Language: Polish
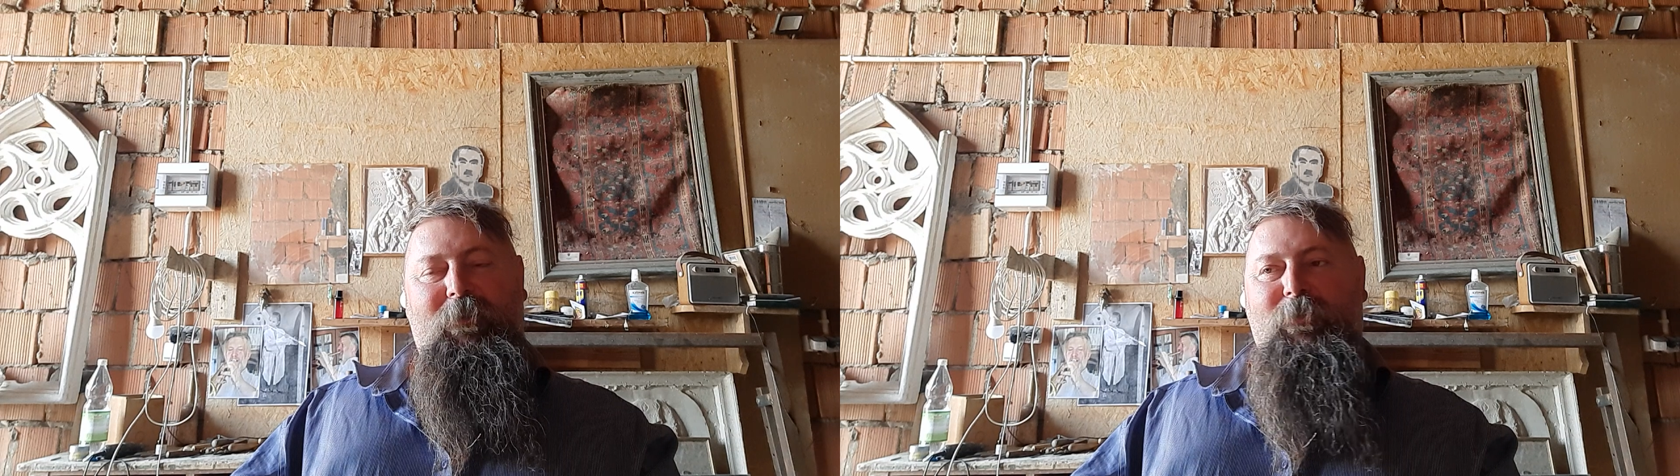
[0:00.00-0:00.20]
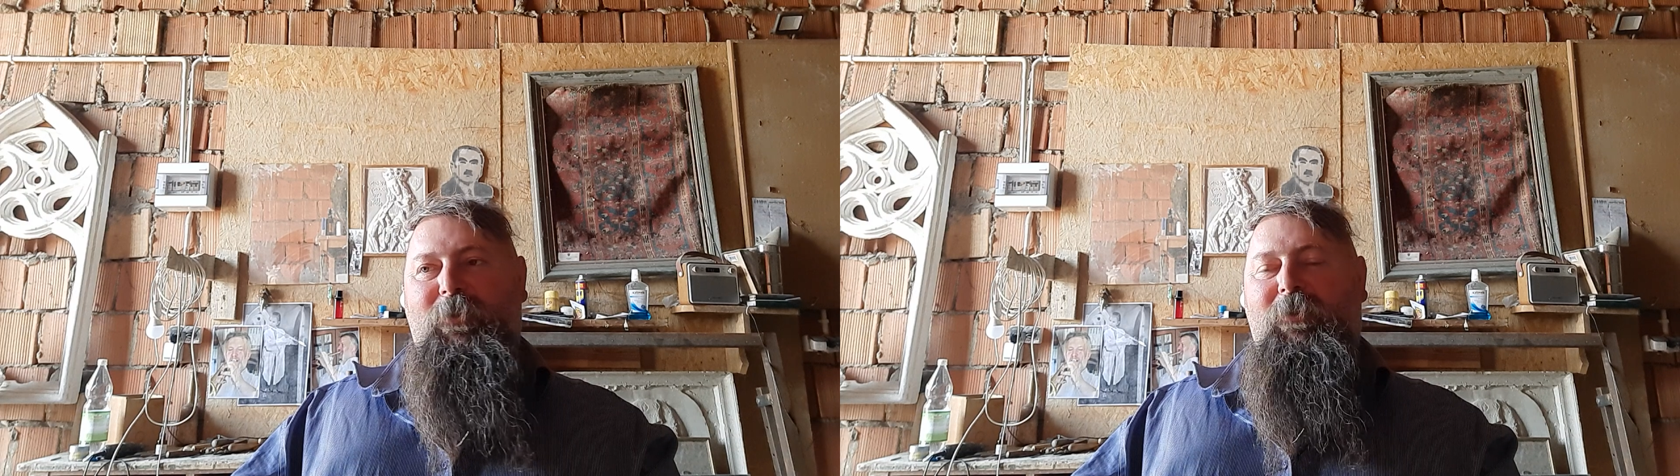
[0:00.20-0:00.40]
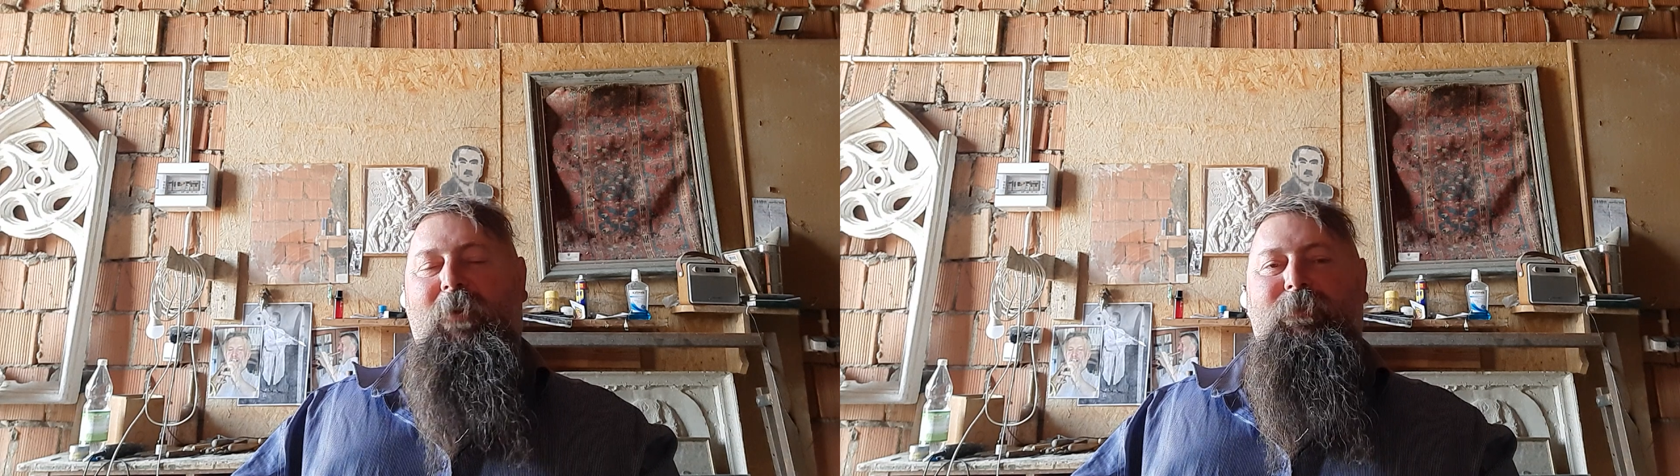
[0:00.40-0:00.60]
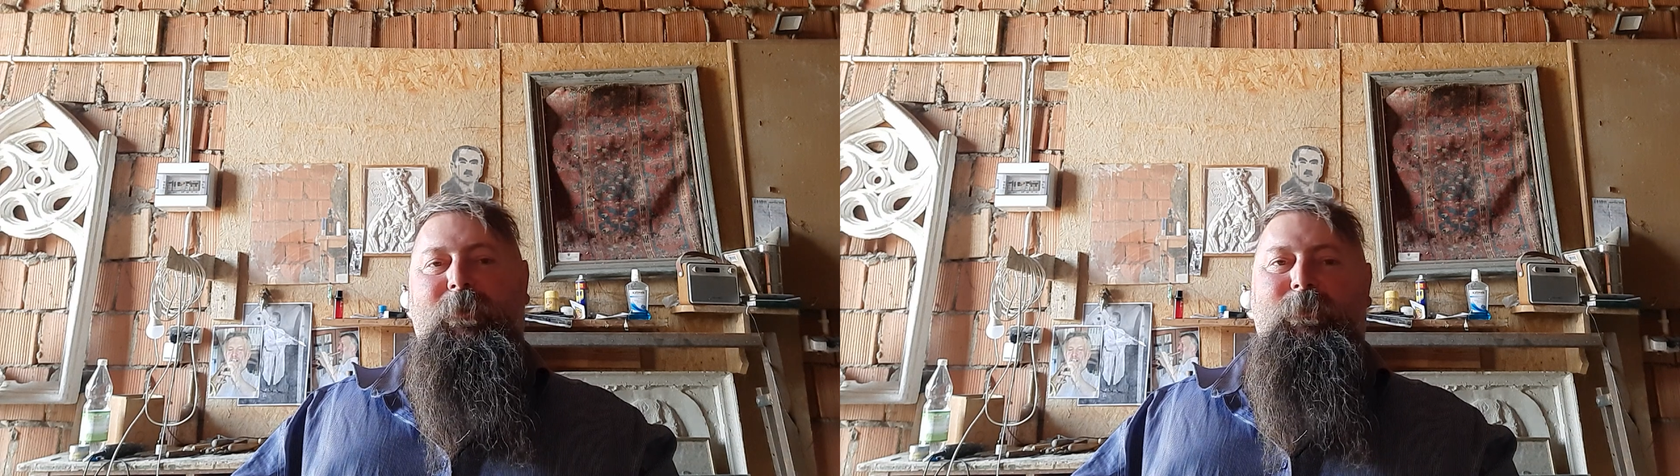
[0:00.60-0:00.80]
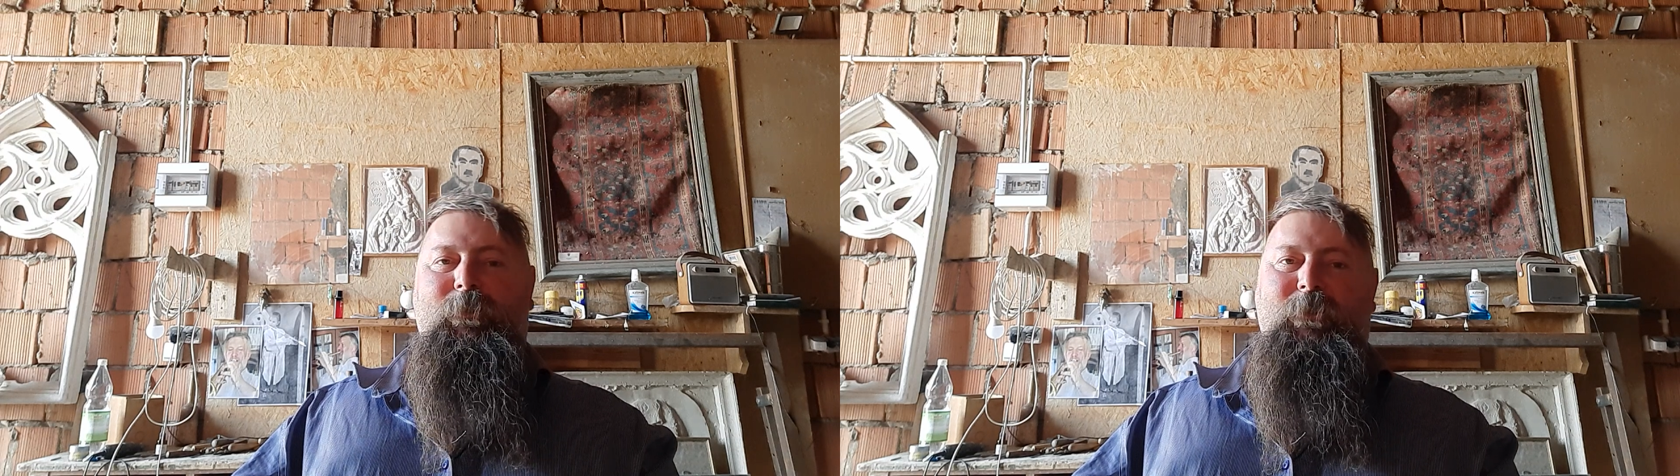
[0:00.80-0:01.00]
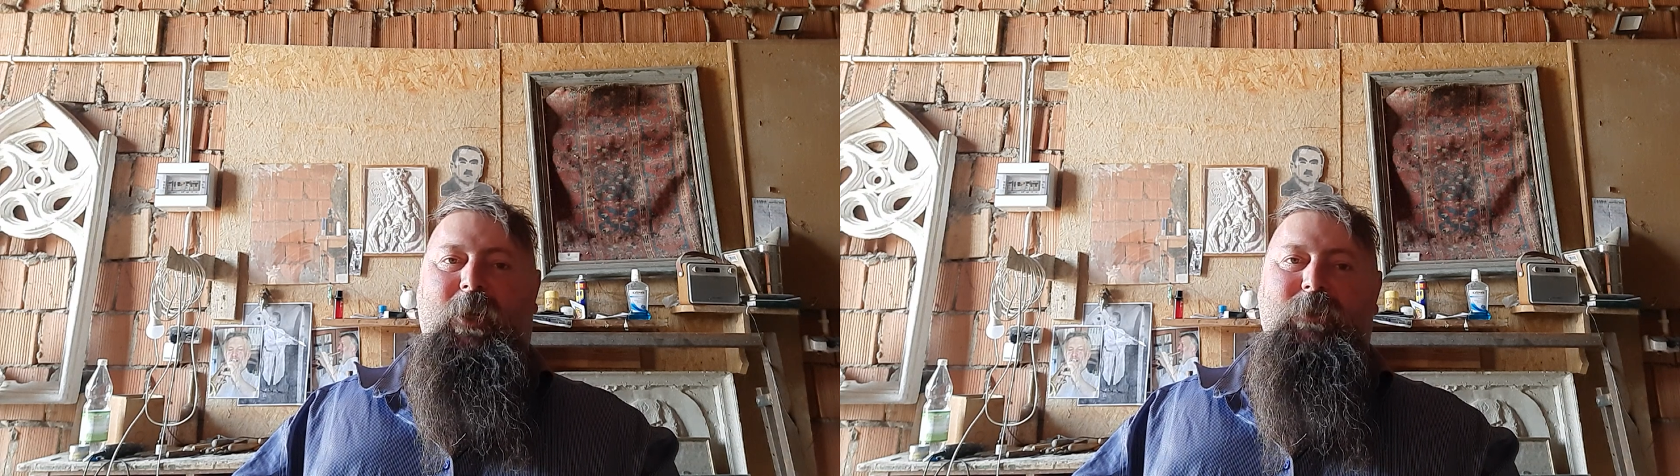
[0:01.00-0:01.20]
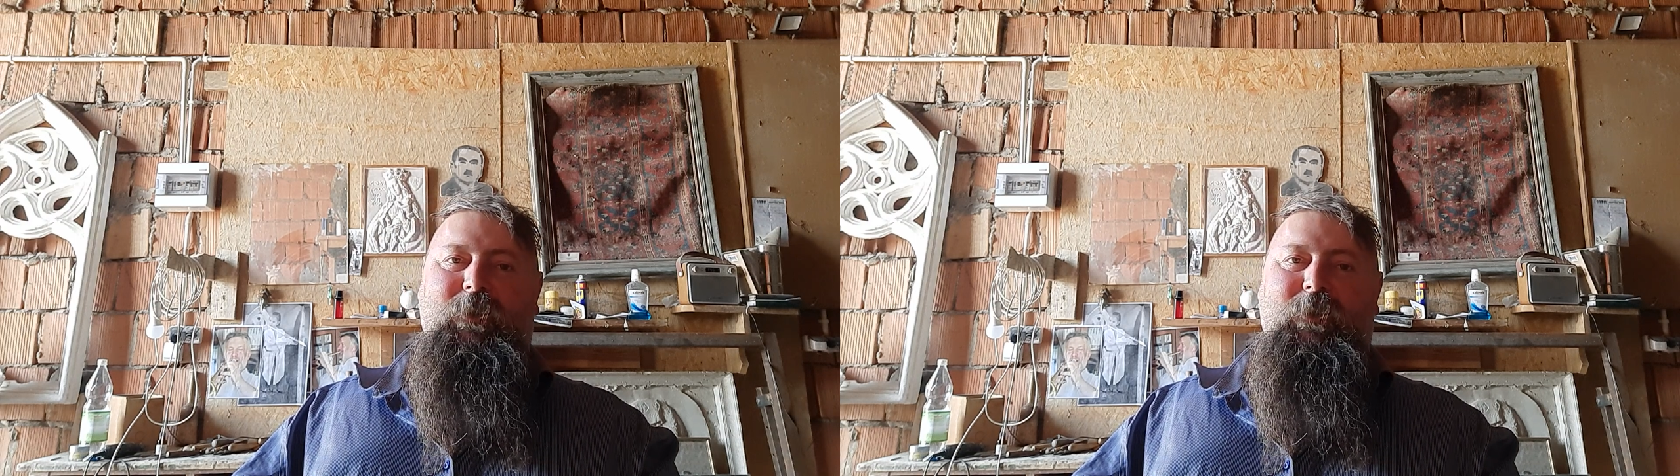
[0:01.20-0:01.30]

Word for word: już dowcip słyszałem,